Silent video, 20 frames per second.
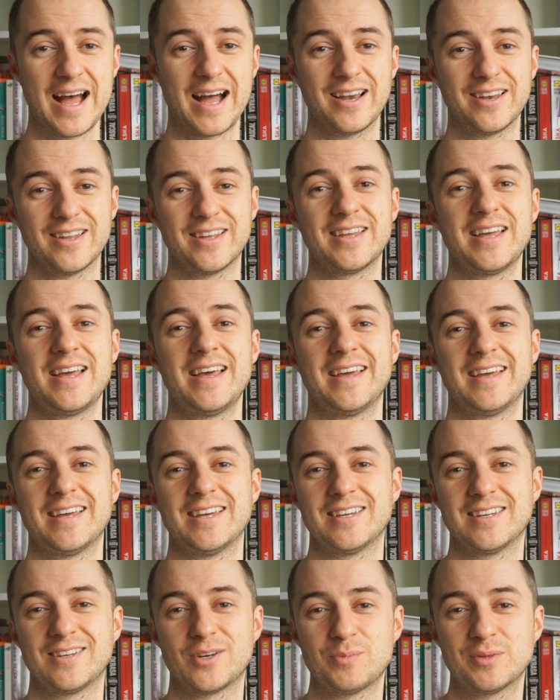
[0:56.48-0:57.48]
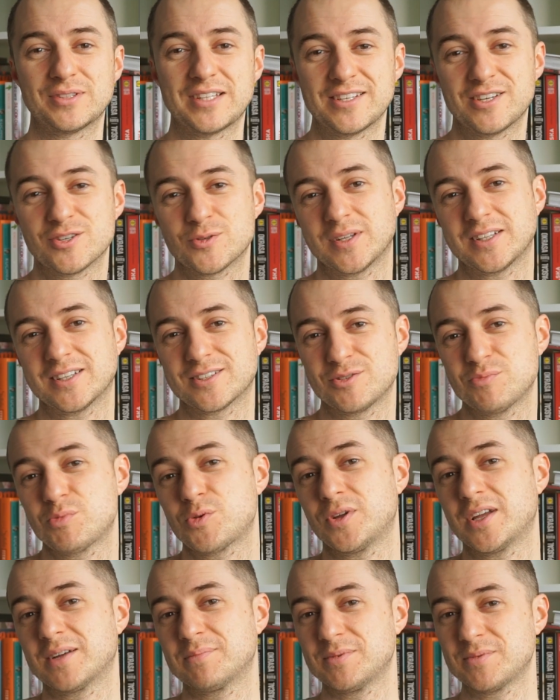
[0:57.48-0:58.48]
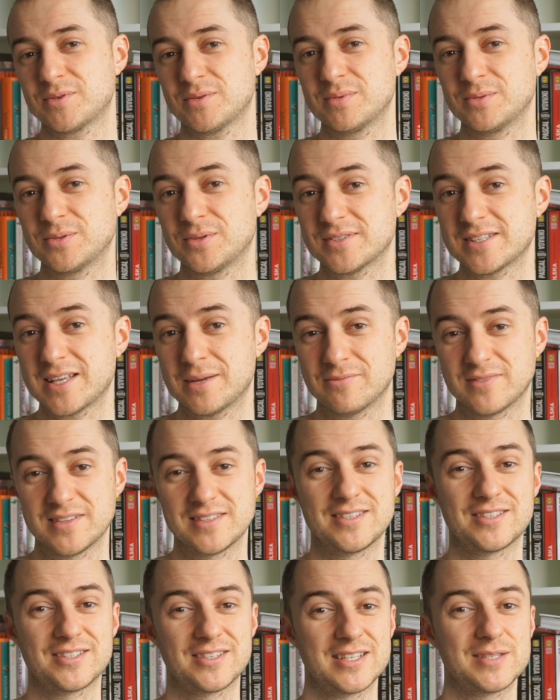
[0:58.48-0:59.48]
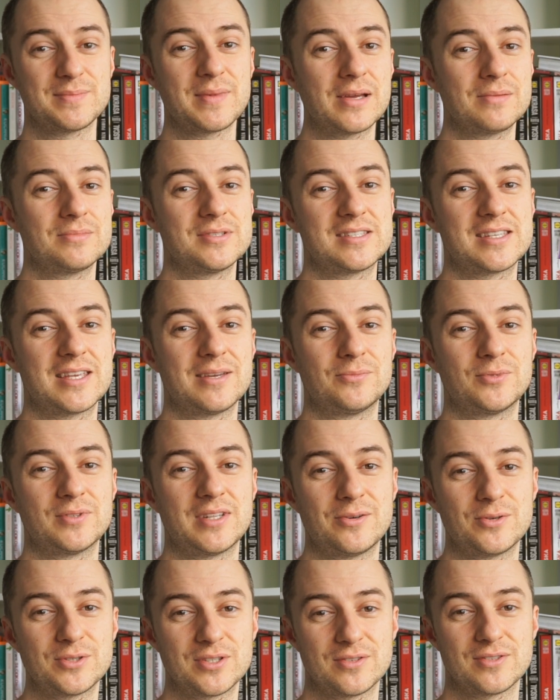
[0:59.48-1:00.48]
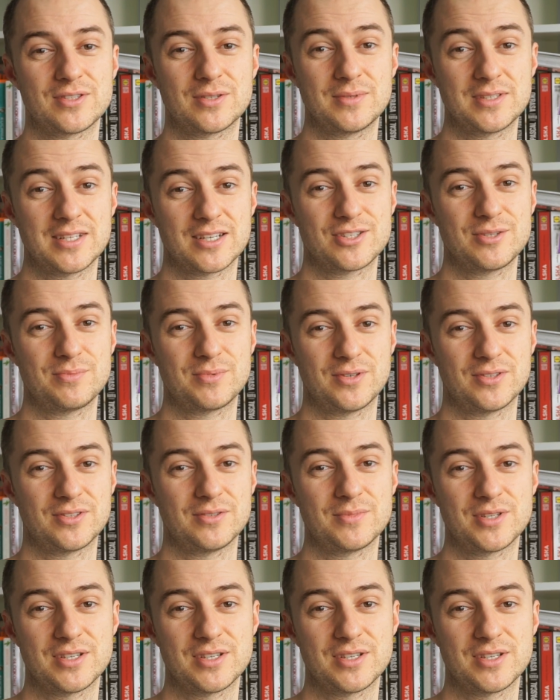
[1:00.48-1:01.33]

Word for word: ale e, robota nie szła tak szybko, jakbym robił to sam, więc jeżeli z małym dzieckiem udało się to zrobić tak szybko, to